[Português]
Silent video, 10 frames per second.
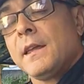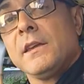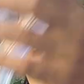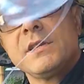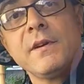
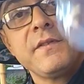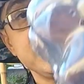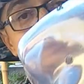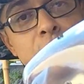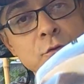e você vai
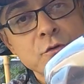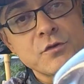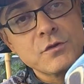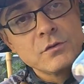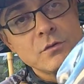fazer
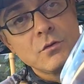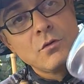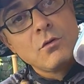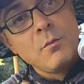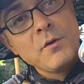furos,
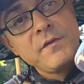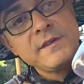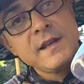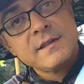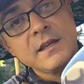como eu
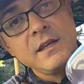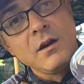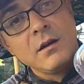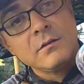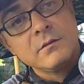fiz nessa aqui,
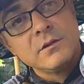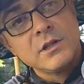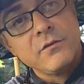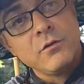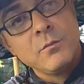ó.
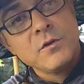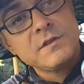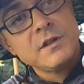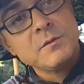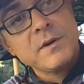Já vou
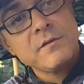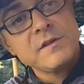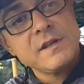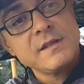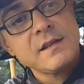mostrando para
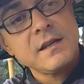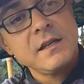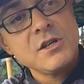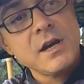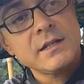vocês nessa
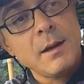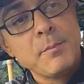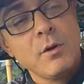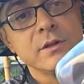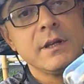aqui já que está
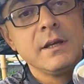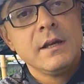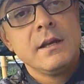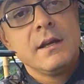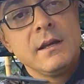pronta.
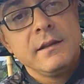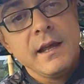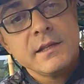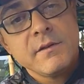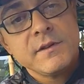
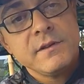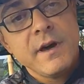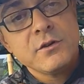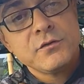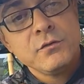Né? Você vai fazer
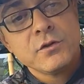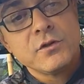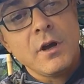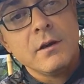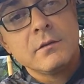vários furos, ó.